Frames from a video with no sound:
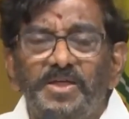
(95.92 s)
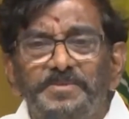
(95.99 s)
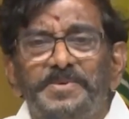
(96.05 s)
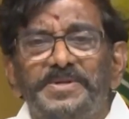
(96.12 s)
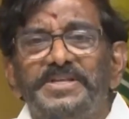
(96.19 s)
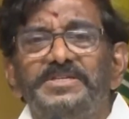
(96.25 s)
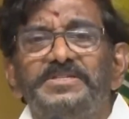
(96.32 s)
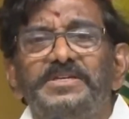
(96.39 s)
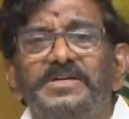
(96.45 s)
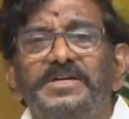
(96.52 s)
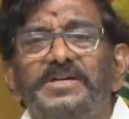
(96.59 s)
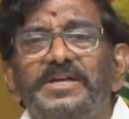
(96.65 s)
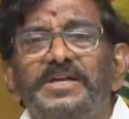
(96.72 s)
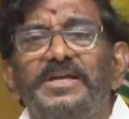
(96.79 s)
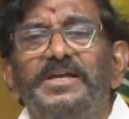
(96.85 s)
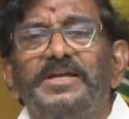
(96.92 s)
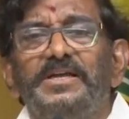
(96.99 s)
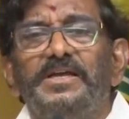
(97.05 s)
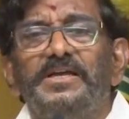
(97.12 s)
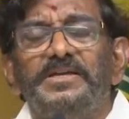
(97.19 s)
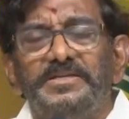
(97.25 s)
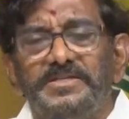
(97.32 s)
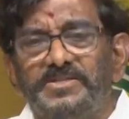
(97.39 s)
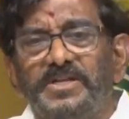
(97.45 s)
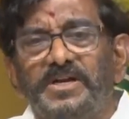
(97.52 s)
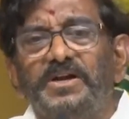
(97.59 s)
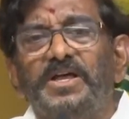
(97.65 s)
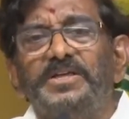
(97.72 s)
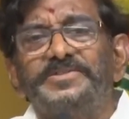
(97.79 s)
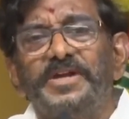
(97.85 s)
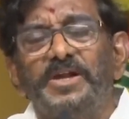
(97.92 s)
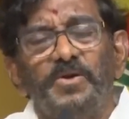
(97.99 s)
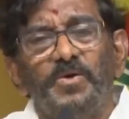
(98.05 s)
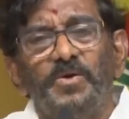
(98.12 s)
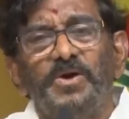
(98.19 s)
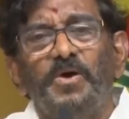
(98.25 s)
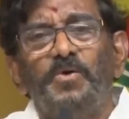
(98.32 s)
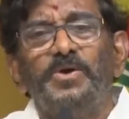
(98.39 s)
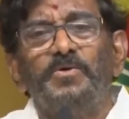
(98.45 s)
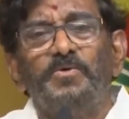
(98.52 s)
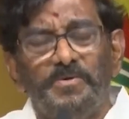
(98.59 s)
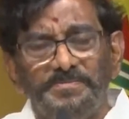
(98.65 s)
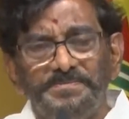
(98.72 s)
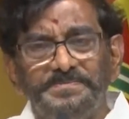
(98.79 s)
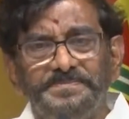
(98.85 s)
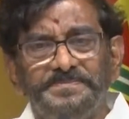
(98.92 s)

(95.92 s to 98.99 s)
ఆంధ్రప్రదేశ్ అంటే ఇతర రాష్ట్రాల్లో గౌరవం